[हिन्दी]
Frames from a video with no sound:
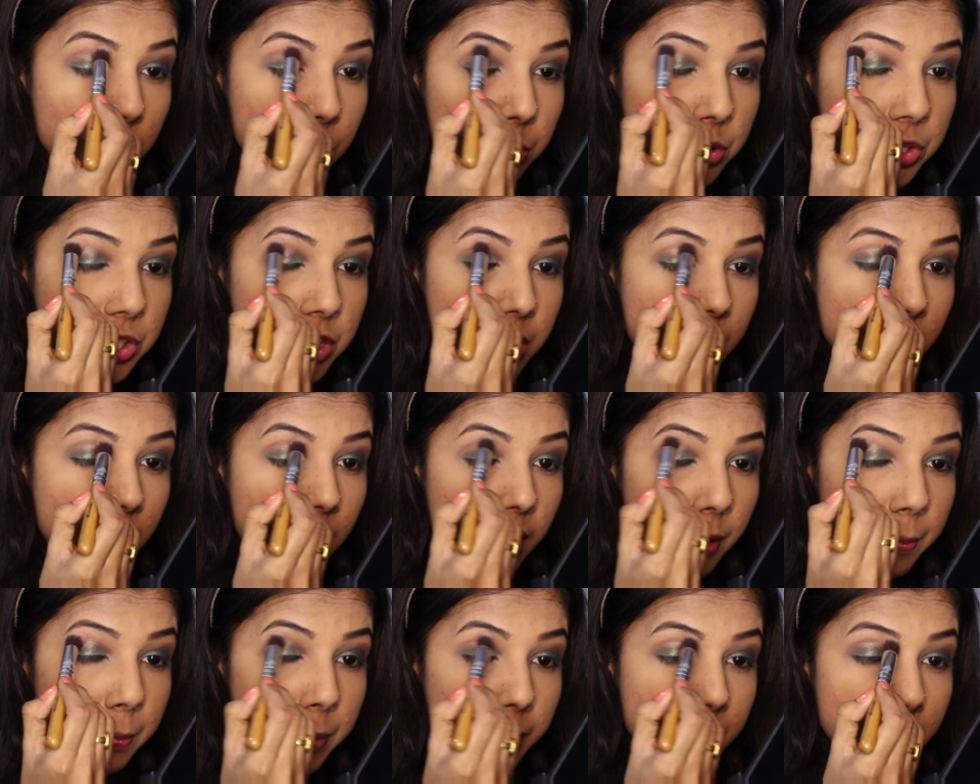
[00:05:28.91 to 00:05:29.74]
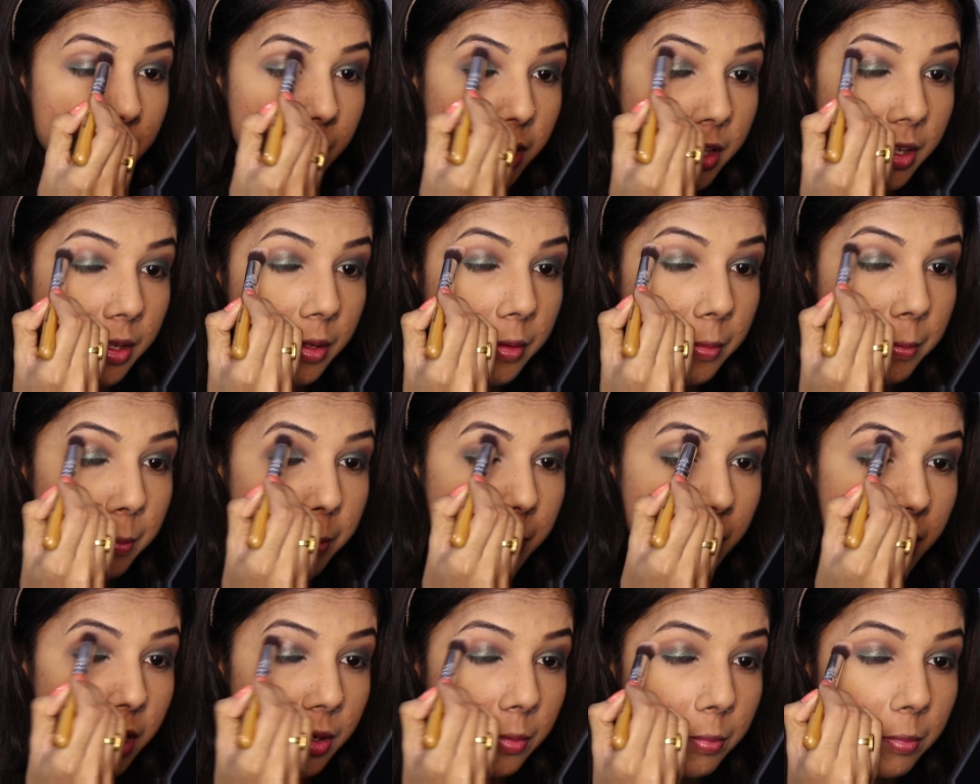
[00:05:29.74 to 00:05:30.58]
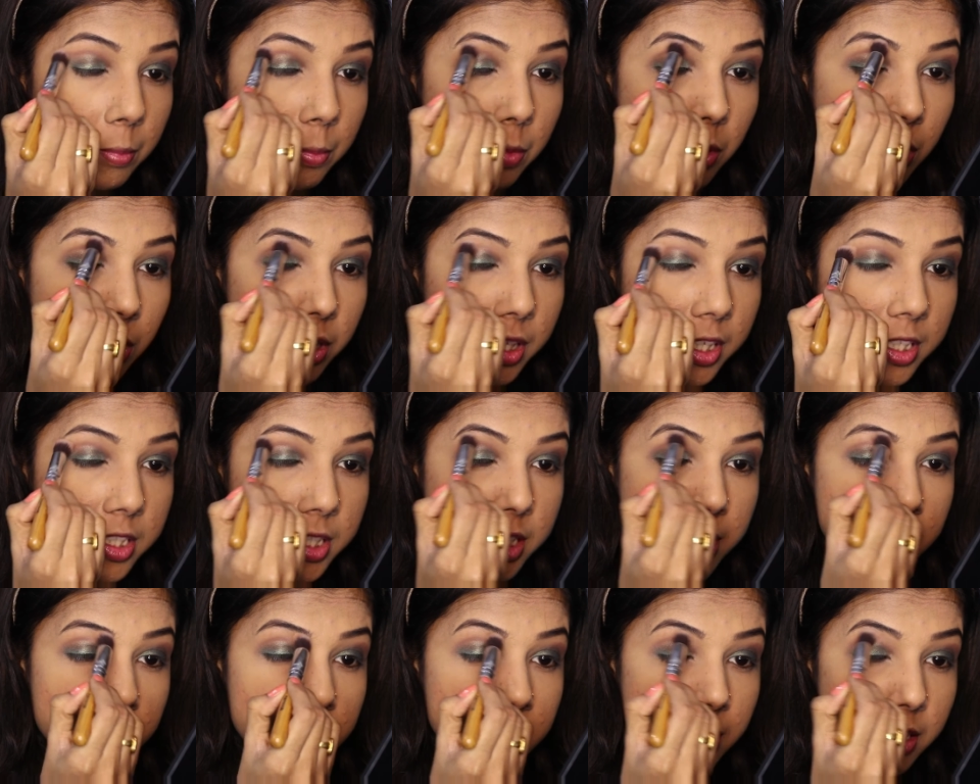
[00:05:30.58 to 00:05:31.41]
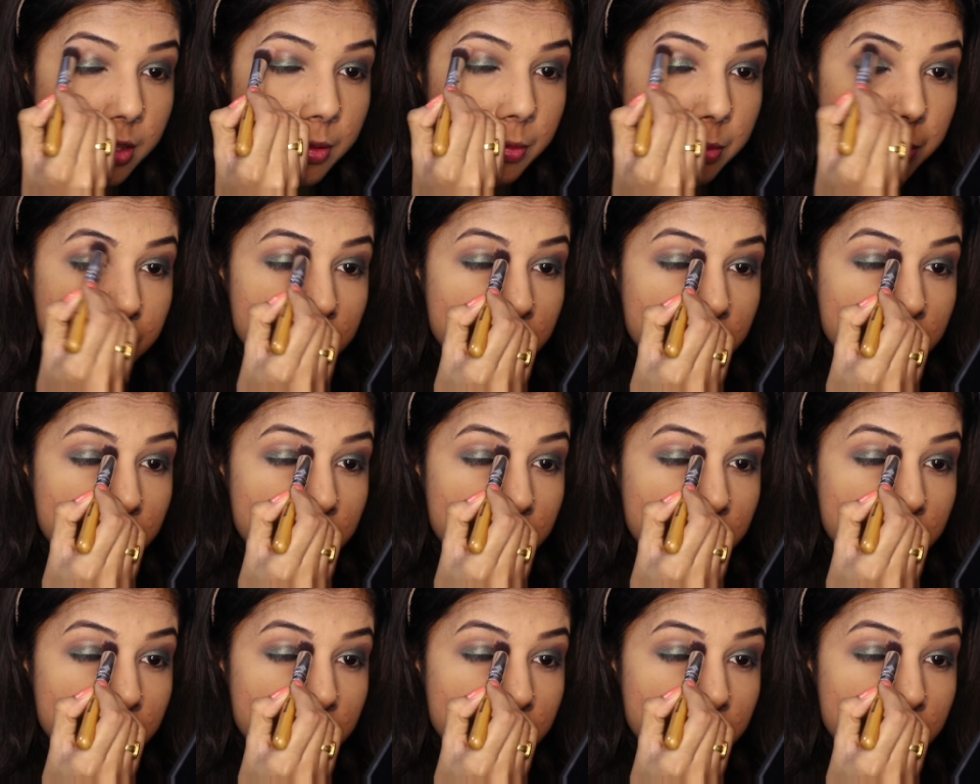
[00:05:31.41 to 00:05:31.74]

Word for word: उस जगह पे मैं बहुत अच्छे से